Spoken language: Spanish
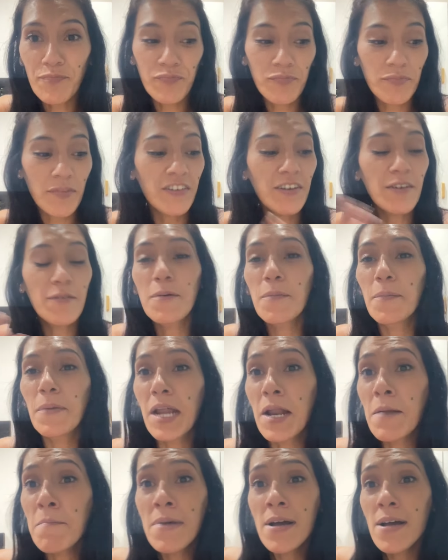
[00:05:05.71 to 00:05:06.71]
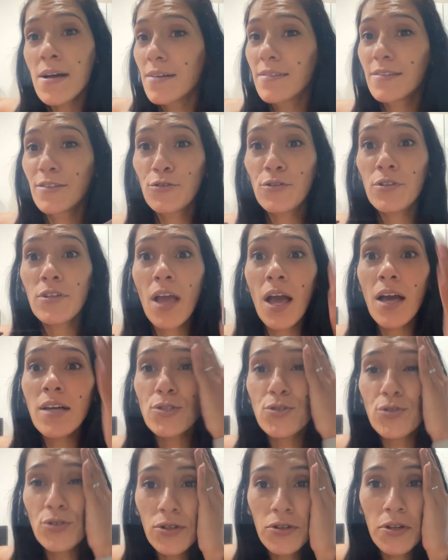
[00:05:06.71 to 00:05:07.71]
Me fui a preparar el mate. Estoy, ay,
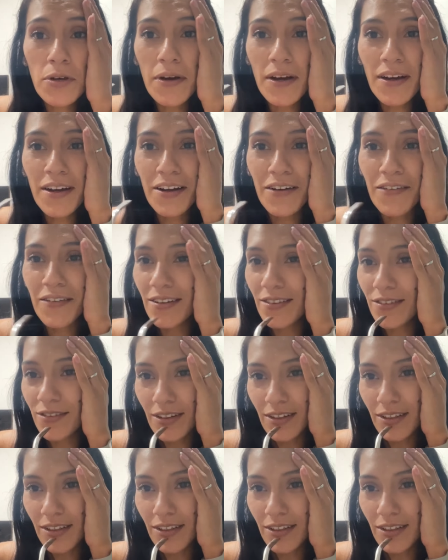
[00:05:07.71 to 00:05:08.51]
yo estaba grabando.